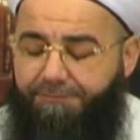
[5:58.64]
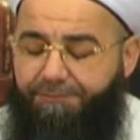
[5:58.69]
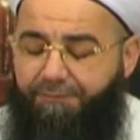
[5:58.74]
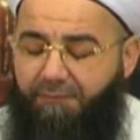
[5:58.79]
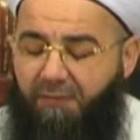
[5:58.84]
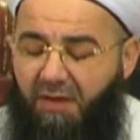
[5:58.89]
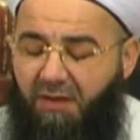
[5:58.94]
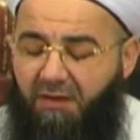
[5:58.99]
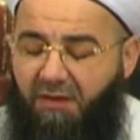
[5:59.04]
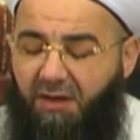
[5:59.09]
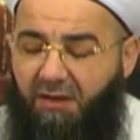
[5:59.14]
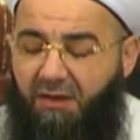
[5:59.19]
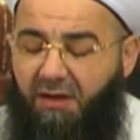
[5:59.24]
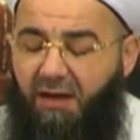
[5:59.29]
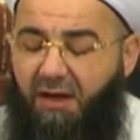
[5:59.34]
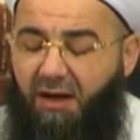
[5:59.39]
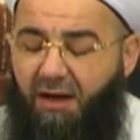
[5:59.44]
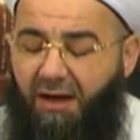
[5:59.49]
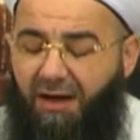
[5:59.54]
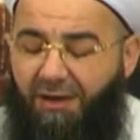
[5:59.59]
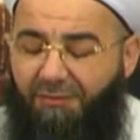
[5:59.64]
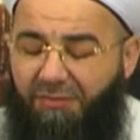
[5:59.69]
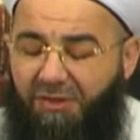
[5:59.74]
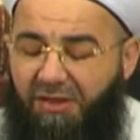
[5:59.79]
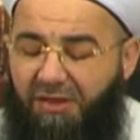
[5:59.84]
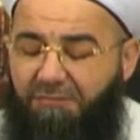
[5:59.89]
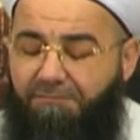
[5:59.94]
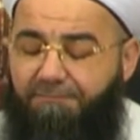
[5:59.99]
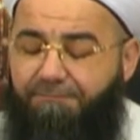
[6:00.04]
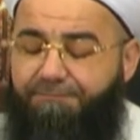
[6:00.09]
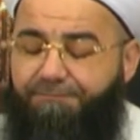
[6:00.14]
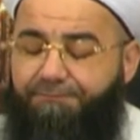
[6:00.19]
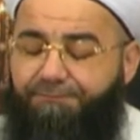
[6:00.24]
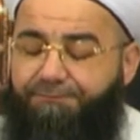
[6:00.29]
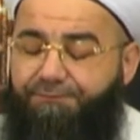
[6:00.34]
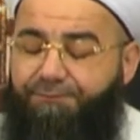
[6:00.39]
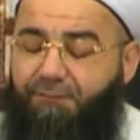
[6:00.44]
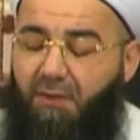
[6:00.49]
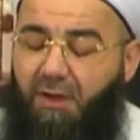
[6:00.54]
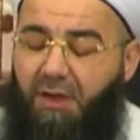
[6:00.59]
men kara hamim
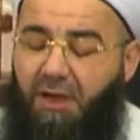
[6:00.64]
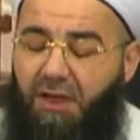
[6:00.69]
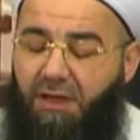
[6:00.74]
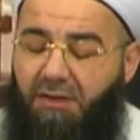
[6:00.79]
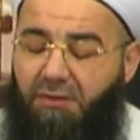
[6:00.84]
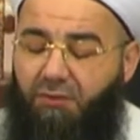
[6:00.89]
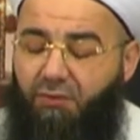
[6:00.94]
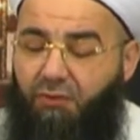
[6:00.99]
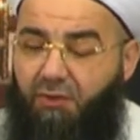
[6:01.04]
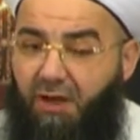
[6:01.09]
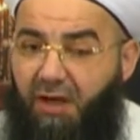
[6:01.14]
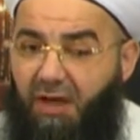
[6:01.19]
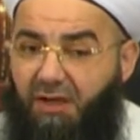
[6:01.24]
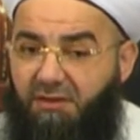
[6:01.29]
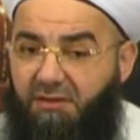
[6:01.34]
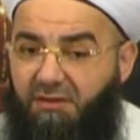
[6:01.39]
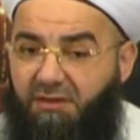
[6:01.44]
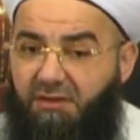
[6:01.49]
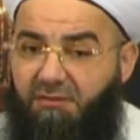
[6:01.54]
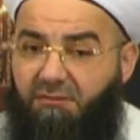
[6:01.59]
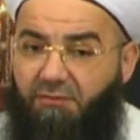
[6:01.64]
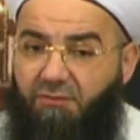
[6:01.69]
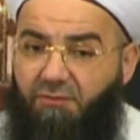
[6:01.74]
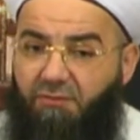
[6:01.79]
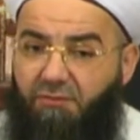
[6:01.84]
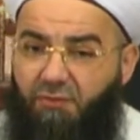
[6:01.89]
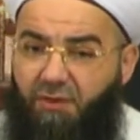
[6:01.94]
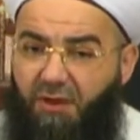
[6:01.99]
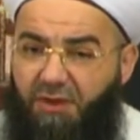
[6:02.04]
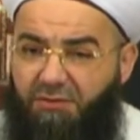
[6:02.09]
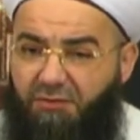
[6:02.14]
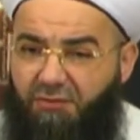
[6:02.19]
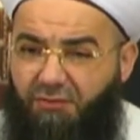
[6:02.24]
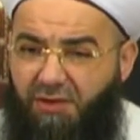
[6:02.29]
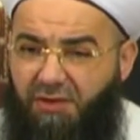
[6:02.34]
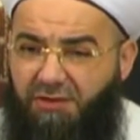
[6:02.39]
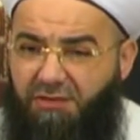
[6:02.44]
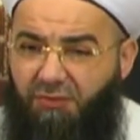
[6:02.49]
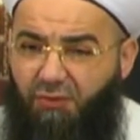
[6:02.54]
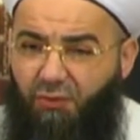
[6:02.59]
Edduhan kim Duhan
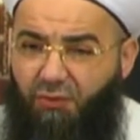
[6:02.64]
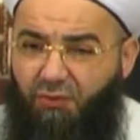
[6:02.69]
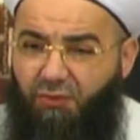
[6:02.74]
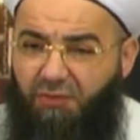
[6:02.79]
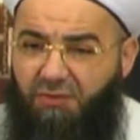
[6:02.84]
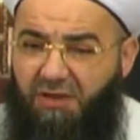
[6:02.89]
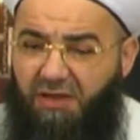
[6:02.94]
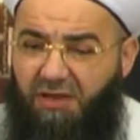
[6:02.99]
suresini okursa